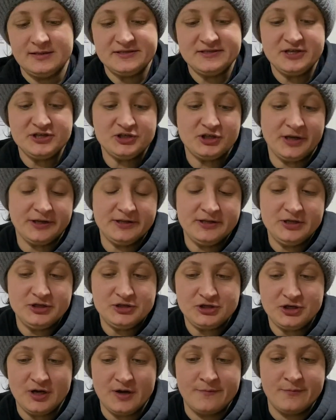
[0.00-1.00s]
Значит,
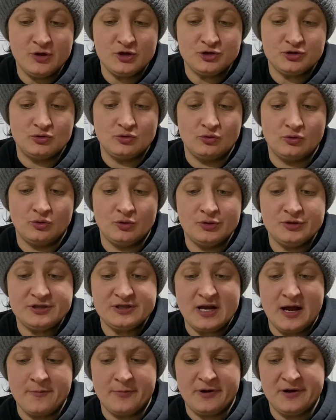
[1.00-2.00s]
отличие между
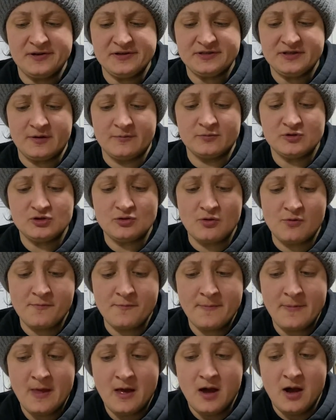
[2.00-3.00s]
самкой и
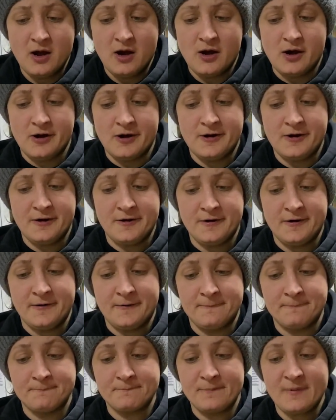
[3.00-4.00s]
самцом –
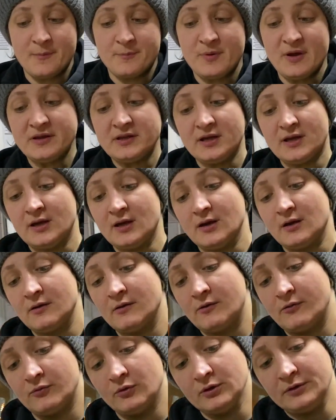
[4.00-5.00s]
Эм, опять-таки
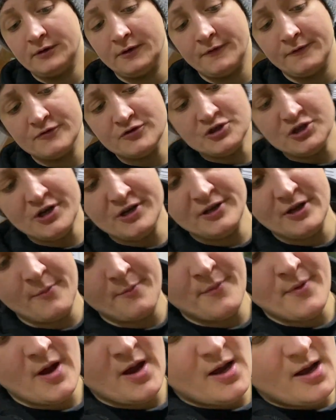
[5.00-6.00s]
вот в
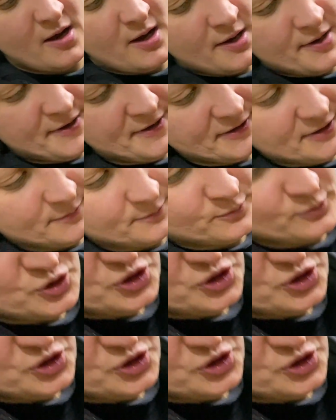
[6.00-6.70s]
шейном этом